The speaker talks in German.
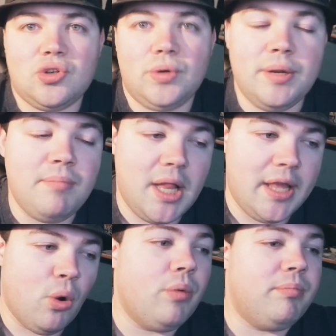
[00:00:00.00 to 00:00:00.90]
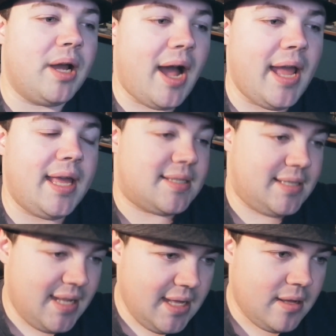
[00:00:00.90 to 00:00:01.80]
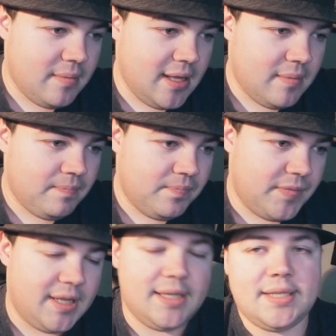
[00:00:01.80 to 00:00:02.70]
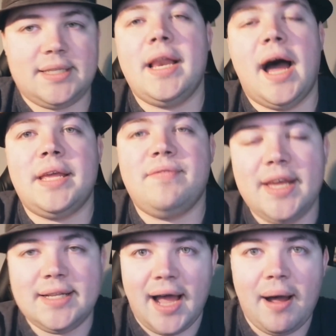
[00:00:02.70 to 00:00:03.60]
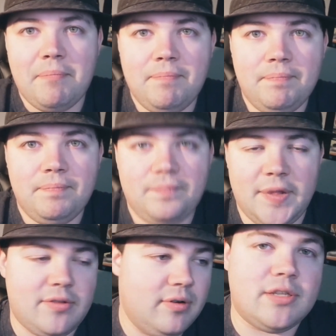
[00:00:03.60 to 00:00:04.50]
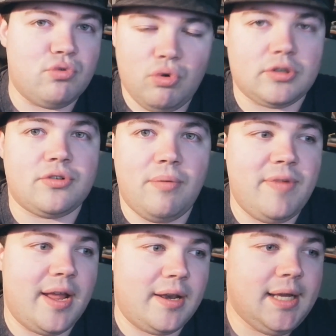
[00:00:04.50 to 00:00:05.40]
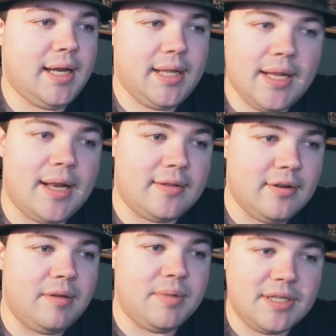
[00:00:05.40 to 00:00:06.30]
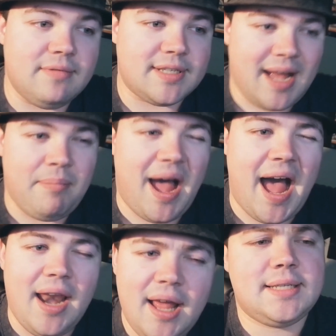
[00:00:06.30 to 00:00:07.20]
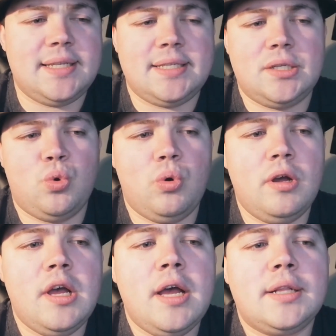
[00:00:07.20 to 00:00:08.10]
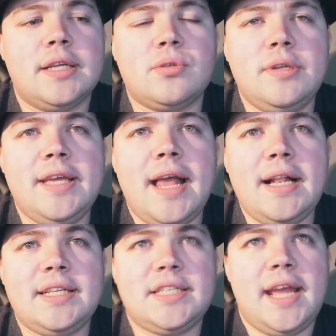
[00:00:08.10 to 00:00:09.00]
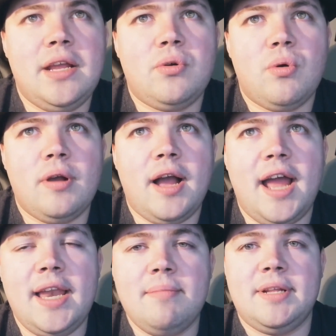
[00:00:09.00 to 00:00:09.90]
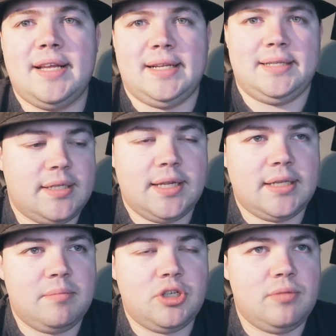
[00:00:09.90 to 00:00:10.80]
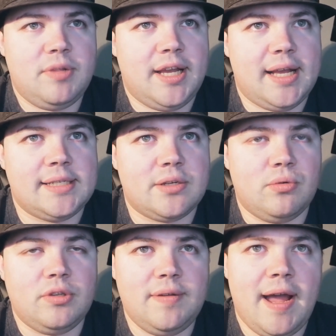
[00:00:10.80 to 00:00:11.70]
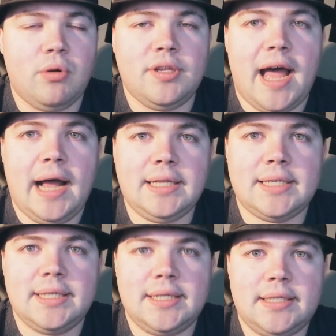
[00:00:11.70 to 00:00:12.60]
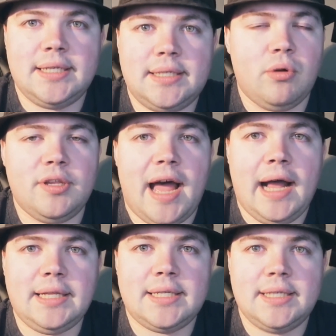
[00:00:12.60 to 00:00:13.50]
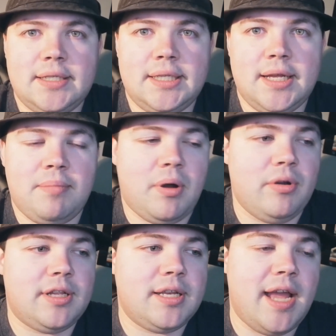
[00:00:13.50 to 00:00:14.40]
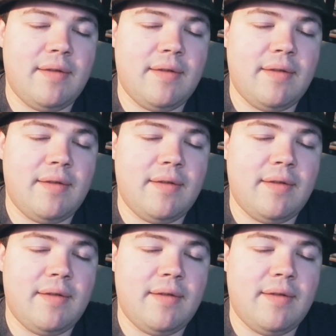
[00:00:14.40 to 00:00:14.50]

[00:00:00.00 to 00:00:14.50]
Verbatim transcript: schon im Millionenbereich, dass die, die diese zehn gewählt haben, natürlich zu kurz kommen werden. Die kriegen da natürlich ein bisschen was ab. Alles ist so, dass so eine Geldschenkung ein Limit hat. Es hat eine bestimmte Grenze. Und wer unter 18 ist, ist unter 18, ist, da brauche ich dann die